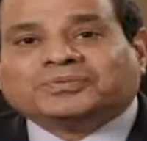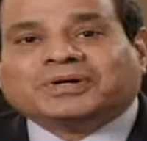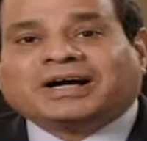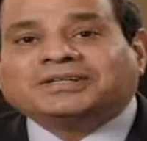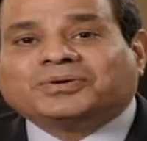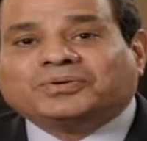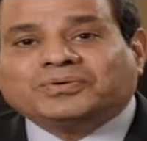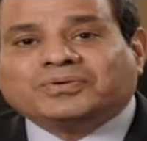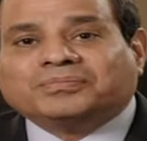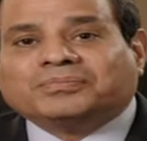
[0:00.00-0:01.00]
وعايز اقول
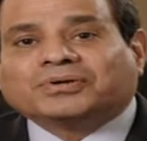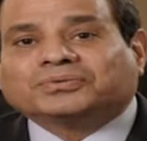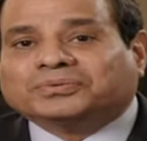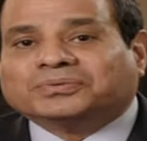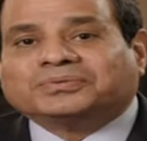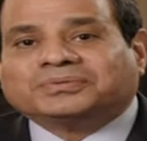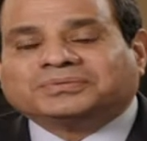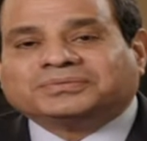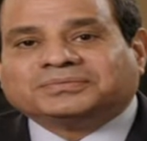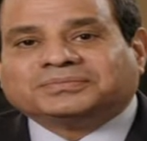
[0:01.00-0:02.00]
لكم برضو
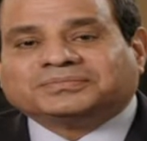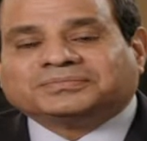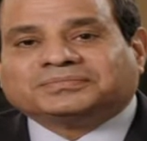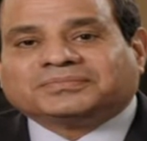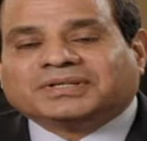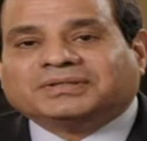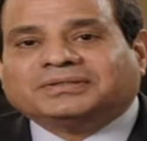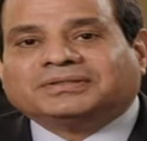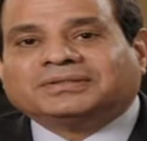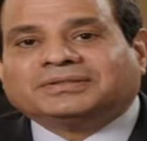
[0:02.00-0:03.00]

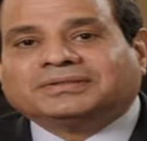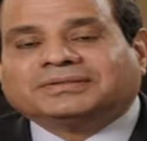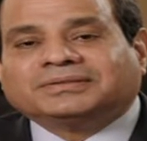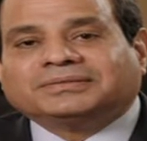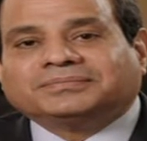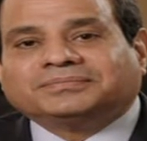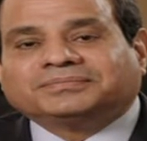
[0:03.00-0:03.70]
ان